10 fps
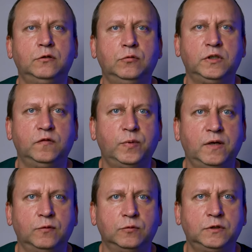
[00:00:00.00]
drugi w
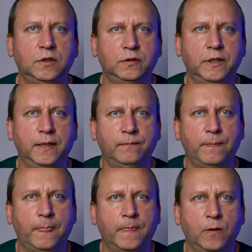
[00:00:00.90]
prawą stronę,
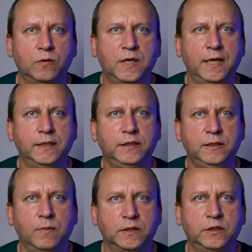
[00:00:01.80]
ok,
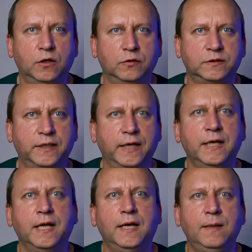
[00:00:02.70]
i macie ostre.
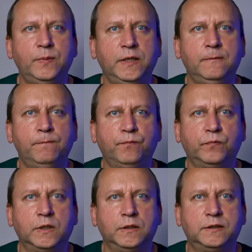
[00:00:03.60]
Lepiej
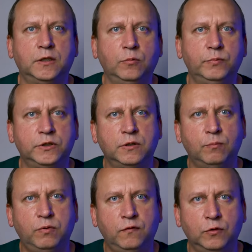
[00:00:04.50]
zrobić
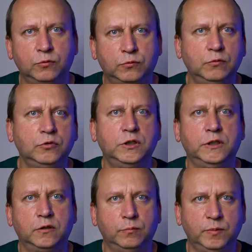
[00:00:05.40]
powolutku,
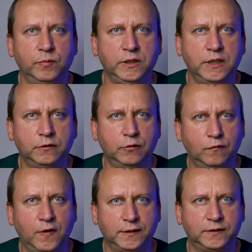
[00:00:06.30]
czyli robimy
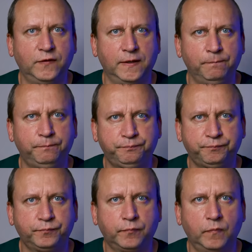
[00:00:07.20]
jedną warstwę,
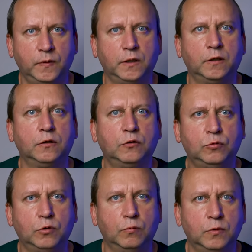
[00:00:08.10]
mm,
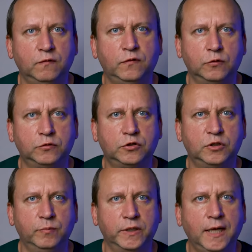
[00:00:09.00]
którą
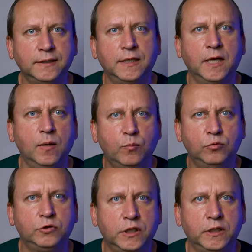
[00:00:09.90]
wyostrzymy raz,
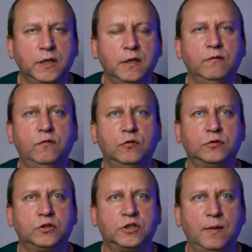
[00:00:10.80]
później
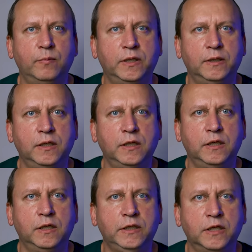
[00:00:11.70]
wyostrzamy
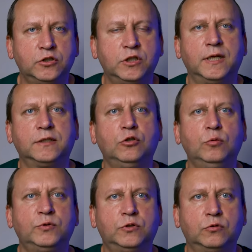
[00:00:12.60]
jeszcze raz
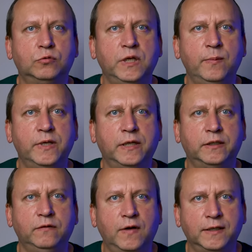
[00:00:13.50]
lub stosujemy
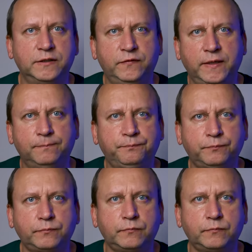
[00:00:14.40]
na tej warstwie